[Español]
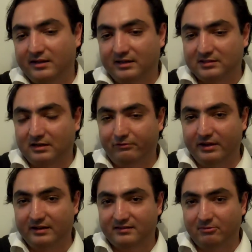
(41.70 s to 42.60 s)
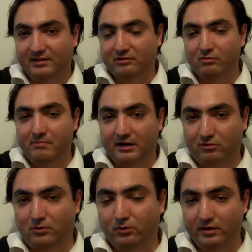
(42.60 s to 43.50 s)
que se refiere a establecer un
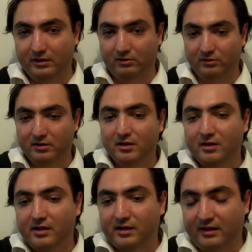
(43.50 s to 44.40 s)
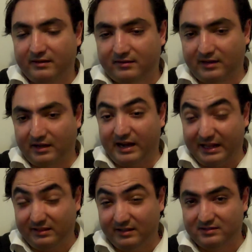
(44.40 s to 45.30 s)
marco jurídico que, que
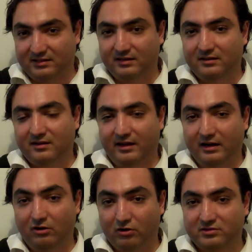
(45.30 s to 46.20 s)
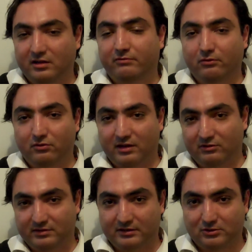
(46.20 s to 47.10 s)
garantice el goce y disfrute de
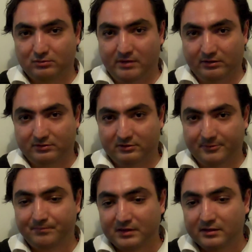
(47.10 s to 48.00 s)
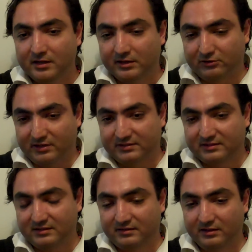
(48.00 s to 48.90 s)
los derechos humanos. Entonces, en
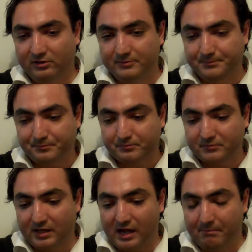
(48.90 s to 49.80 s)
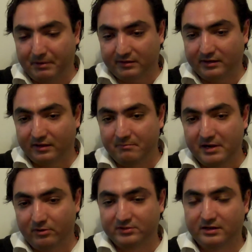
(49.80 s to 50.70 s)
ese sentido, a partir de
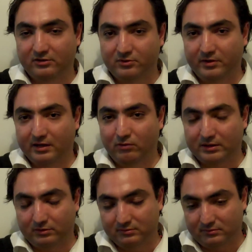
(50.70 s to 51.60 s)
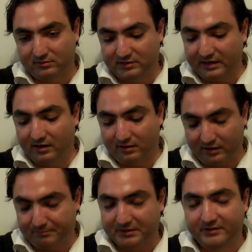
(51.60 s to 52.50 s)
1994, ya
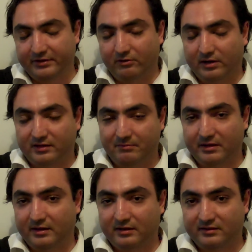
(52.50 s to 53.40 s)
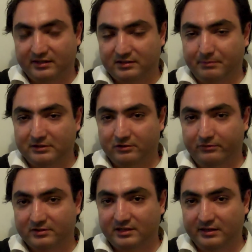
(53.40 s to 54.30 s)
en, específico en el tema de, desaparición
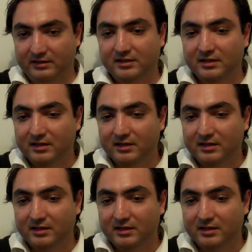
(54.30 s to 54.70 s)
forzada,